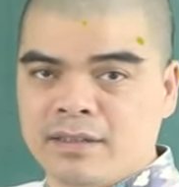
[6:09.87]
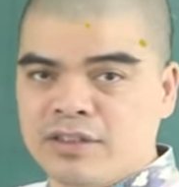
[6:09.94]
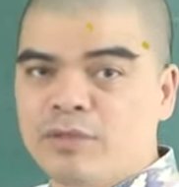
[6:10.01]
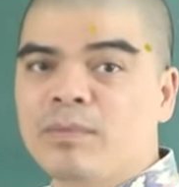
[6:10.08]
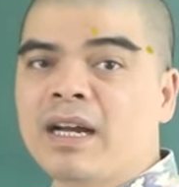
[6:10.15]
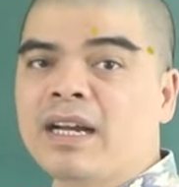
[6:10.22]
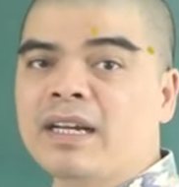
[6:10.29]

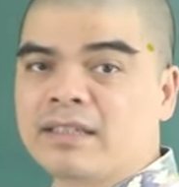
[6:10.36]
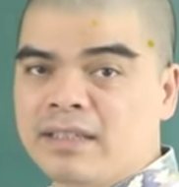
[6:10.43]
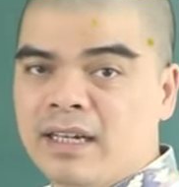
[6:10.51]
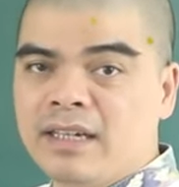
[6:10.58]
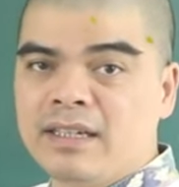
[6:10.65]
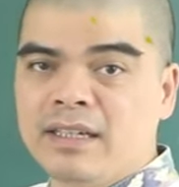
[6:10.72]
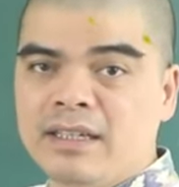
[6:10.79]
trong ba ngày tới
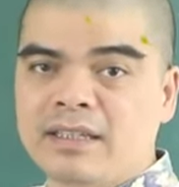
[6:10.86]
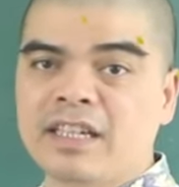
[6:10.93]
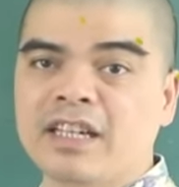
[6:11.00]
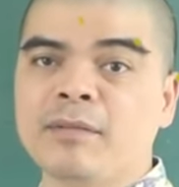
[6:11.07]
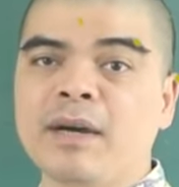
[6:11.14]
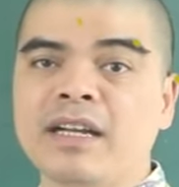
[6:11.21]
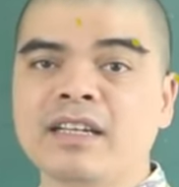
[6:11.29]
đây ấy,
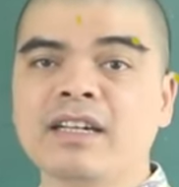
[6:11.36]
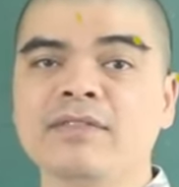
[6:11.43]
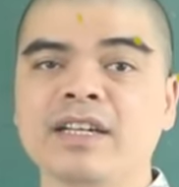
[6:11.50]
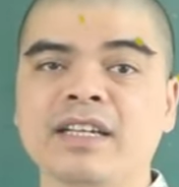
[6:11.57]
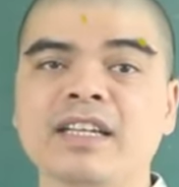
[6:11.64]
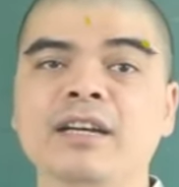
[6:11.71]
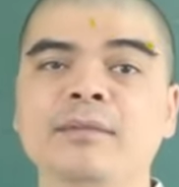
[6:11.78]
thì các bạn cần
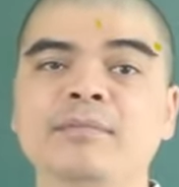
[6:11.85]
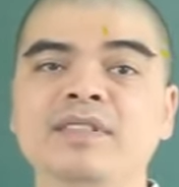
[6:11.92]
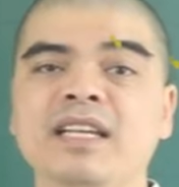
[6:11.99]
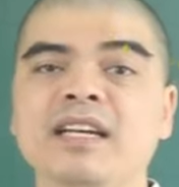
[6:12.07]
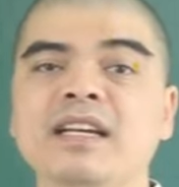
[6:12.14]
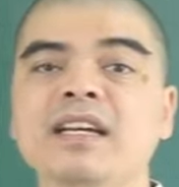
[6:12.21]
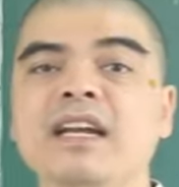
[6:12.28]
phải kiềm
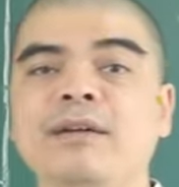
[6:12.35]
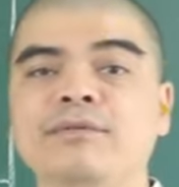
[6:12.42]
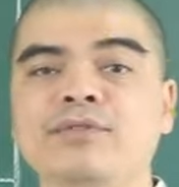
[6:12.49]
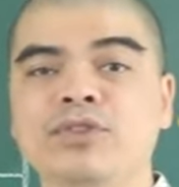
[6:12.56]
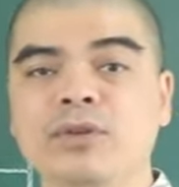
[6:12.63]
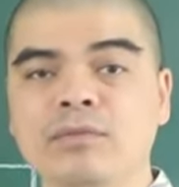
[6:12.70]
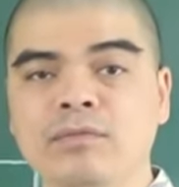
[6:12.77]
chế cái cảm
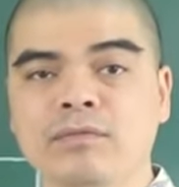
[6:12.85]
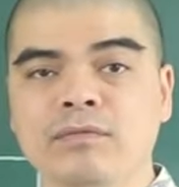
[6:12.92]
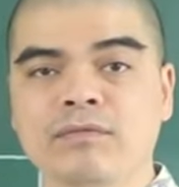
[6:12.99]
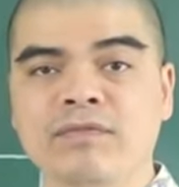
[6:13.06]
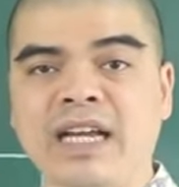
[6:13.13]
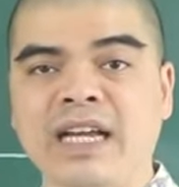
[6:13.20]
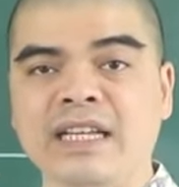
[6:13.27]
xúc
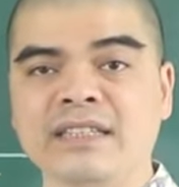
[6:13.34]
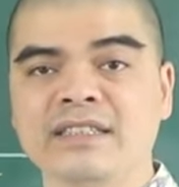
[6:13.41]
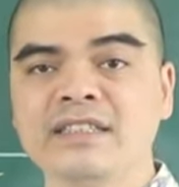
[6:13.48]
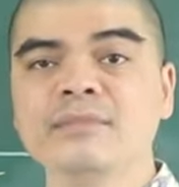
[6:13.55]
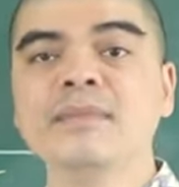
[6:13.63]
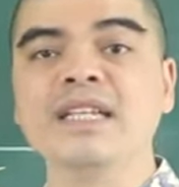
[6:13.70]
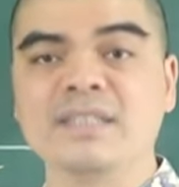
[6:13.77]
và
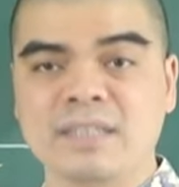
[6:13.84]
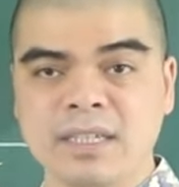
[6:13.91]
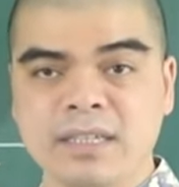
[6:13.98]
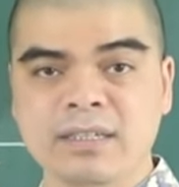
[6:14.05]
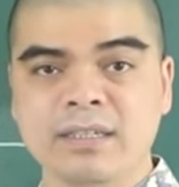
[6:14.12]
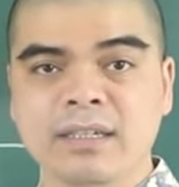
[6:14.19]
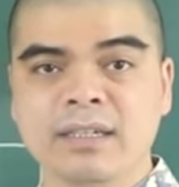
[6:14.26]
giữ bình
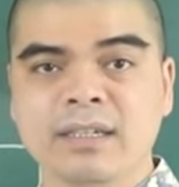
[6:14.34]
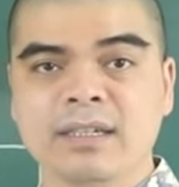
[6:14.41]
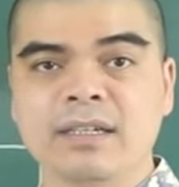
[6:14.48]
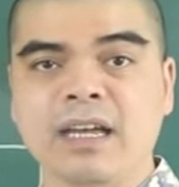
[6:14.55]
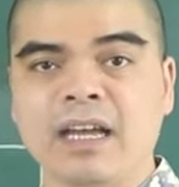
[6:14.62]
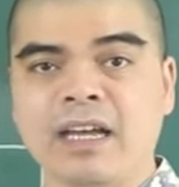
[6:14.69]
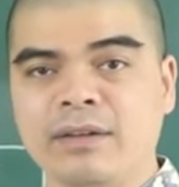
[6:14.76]
tĩnh
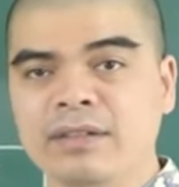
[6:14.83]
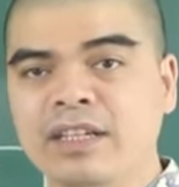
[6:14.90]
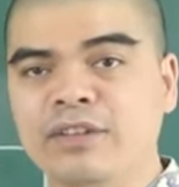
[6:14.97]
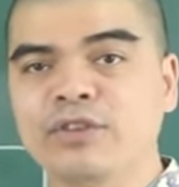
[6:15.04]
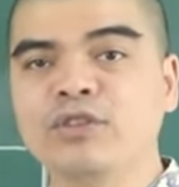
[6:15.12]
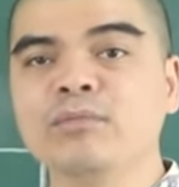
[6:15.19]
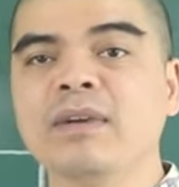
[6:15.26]
để có
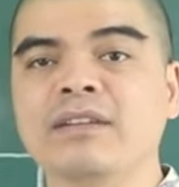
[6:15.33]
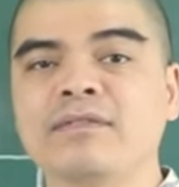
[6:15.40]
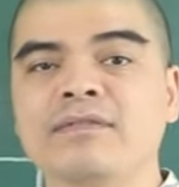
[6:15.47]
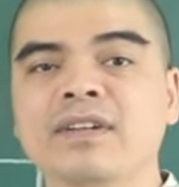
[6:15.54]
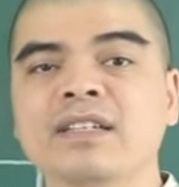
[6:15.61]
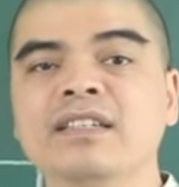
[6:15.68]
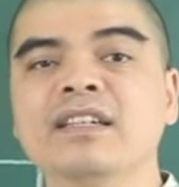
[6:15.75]
thể đối mặt
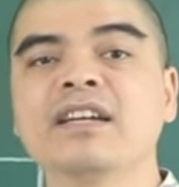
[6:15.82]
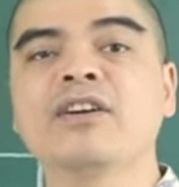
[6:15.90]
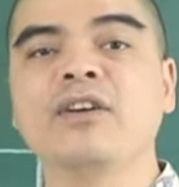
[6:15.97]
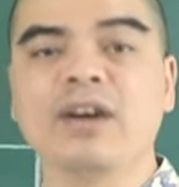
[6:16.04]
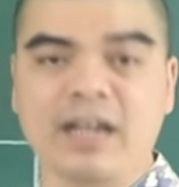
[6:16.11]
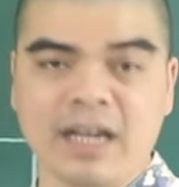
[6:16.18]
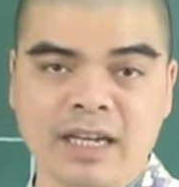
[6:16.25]
với những cái
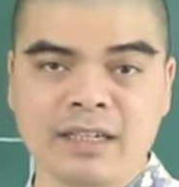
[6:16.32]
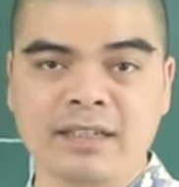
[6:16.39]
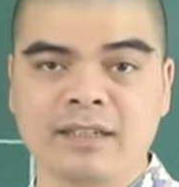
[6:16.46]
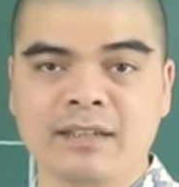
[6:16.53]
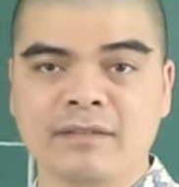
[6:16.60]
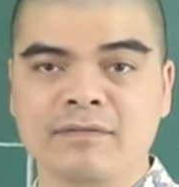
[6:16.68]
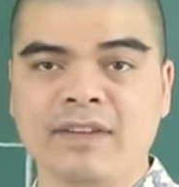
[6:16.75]
khó khăn
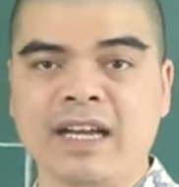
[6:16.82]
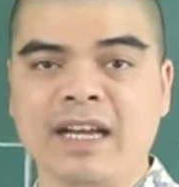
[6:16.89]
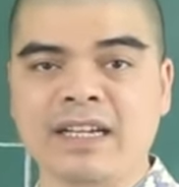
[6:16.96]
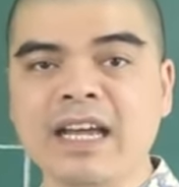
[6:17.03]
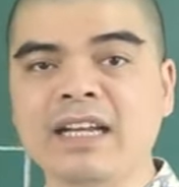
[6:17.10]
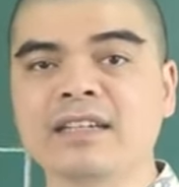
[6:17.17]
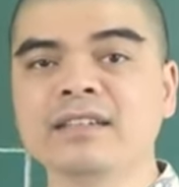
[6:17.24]

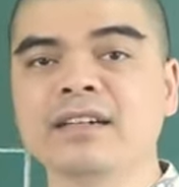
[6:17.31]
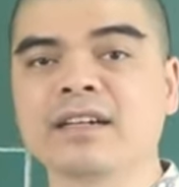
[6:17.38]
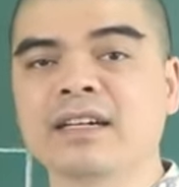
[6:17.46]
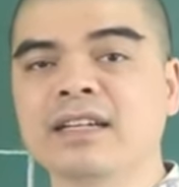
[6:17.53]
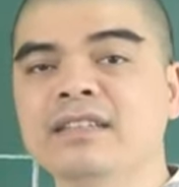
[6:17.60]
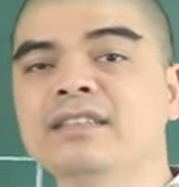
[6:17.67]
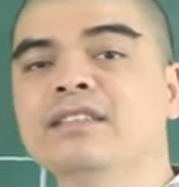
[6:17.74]
và đạt được
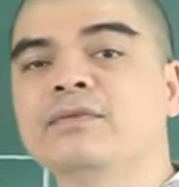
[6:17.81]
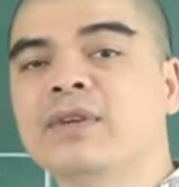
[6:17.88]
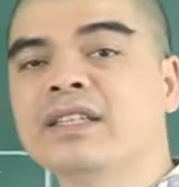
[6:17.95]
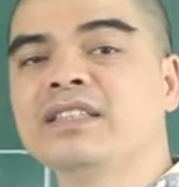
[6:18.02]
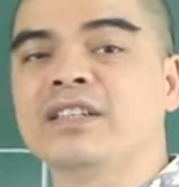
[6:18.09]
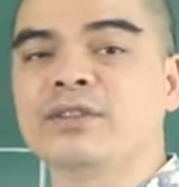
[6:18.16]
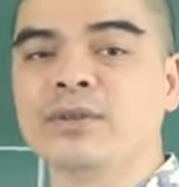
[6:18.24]
cái sự
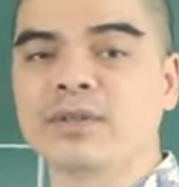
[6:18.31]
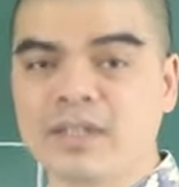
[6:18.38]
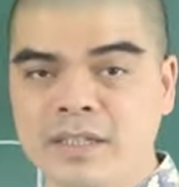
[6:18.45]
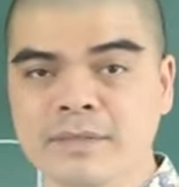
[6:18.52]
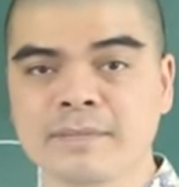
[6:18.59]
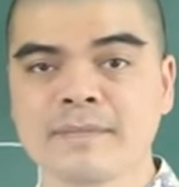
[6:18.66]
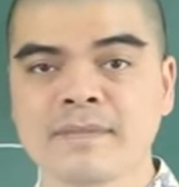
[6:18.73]
phát triển tốt
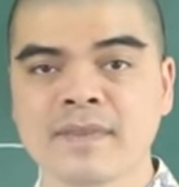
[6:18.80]
hơn.